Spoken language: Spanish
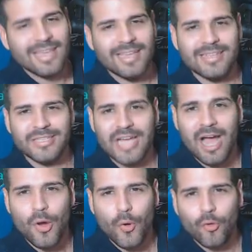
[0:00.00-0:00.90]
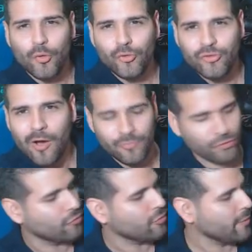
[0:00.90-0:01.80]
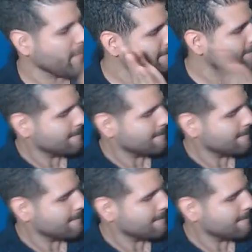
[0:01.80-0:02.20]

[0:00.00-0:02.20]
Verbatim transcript: Y chao, chao, no sonó bien.